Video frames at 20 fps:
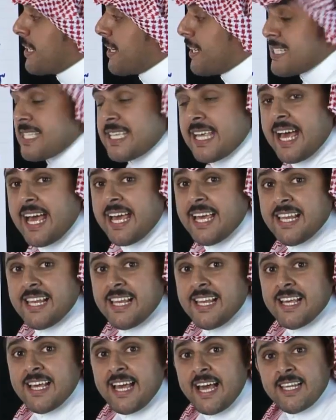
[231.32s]

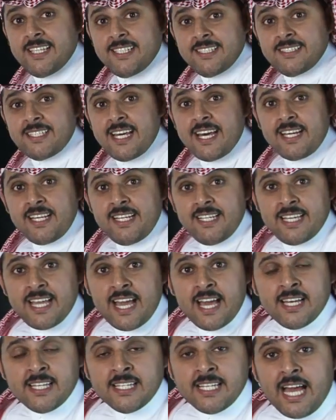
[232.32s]
الرسائل
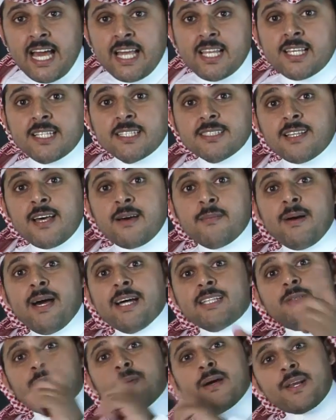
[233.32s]
الإدارية الخطاب
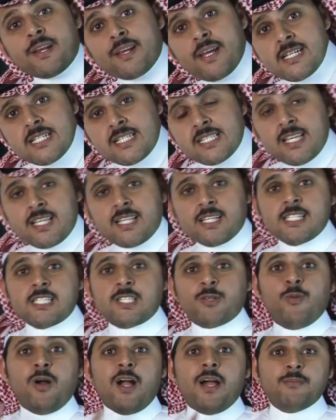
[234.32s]
خطابات بين رئيس
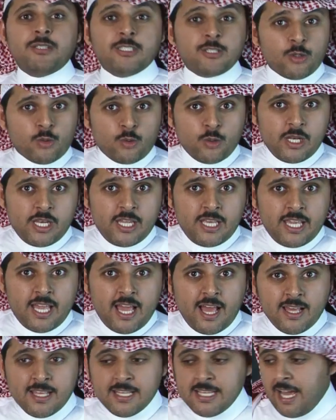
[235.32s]
القسم وعميد
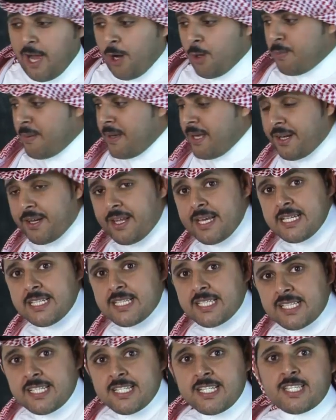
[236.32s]
الكلية أو بين
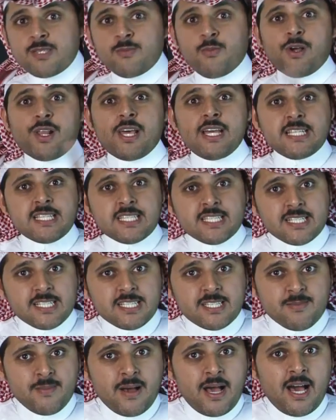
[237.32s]
رئيس قسم ورئيس
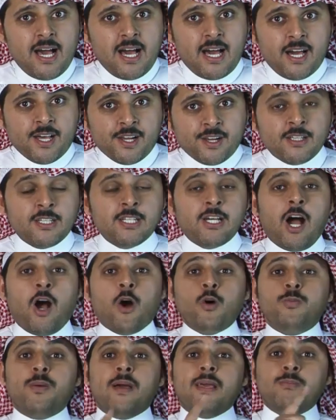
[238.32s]
قسم آخر
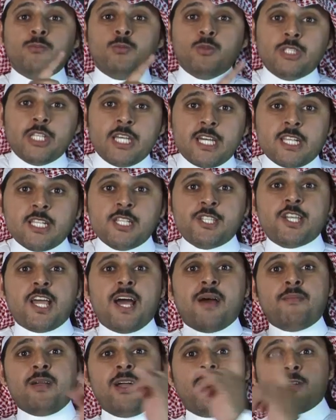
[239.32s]
أو بين مدير
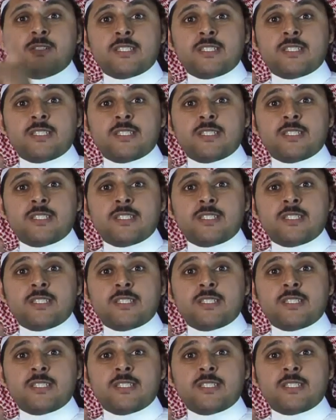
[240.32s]
الجامعة